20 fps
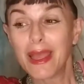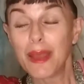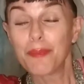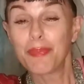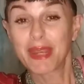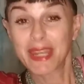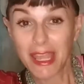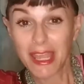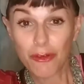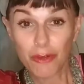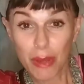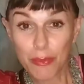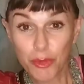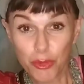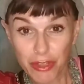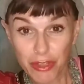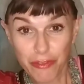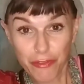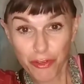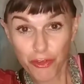Perché una
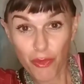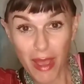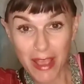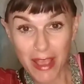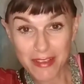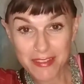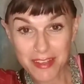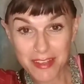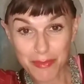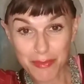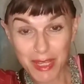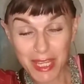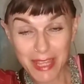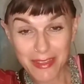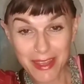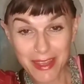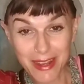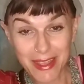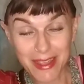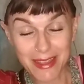beauty influencer, mi
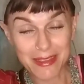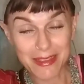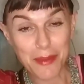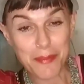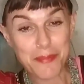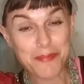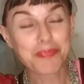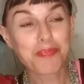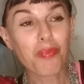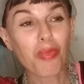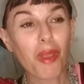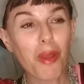chiederete?